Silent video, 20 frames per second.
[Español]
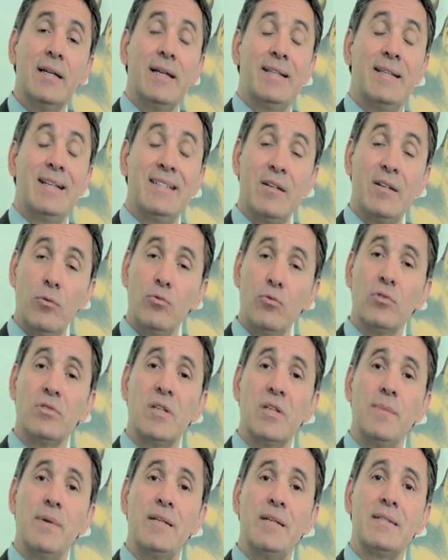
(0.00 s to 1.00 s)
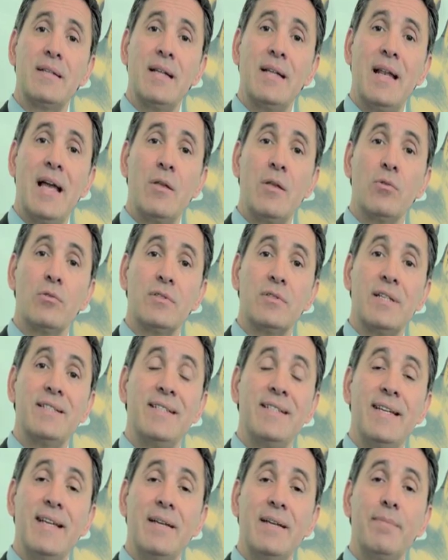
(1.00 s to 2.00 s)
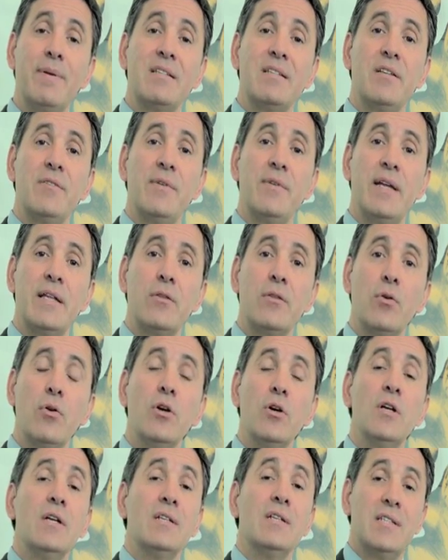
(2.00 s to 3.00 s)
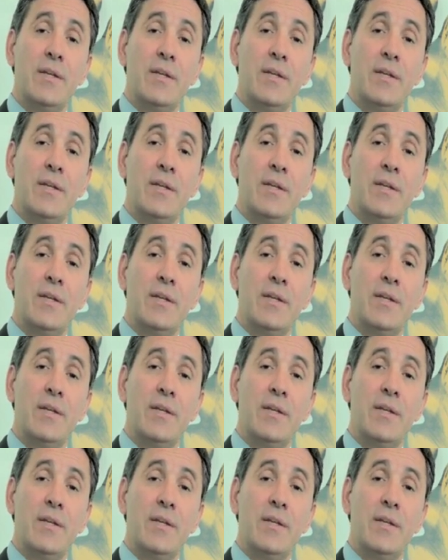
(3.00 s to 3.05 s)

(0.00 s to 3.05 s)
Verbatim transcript: en el segundo semestre del año, se siguen percibiendo,